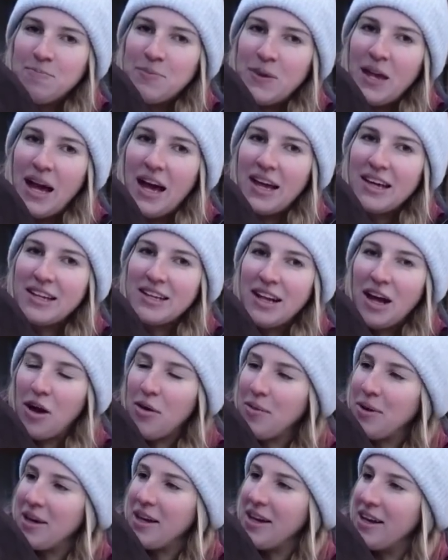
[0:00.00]
ja, ich
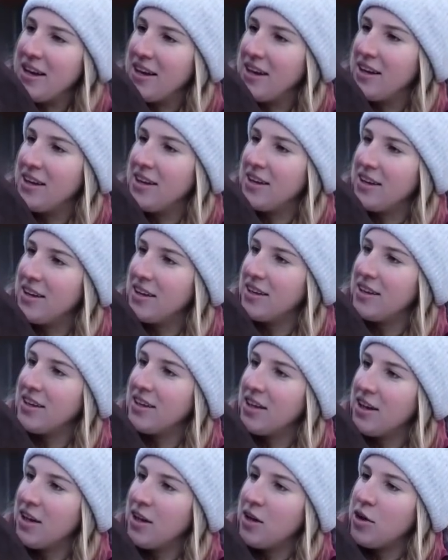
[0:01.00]
glaube,
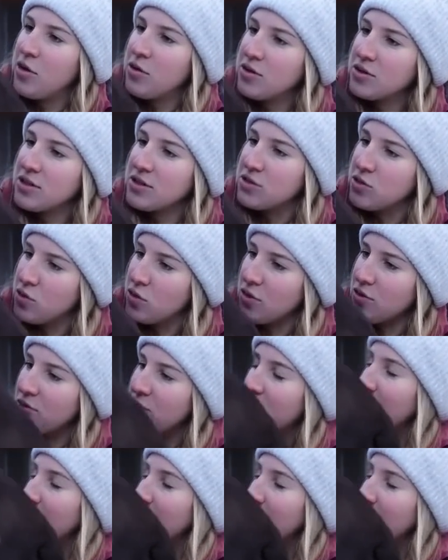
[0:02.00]
unsere Zukunft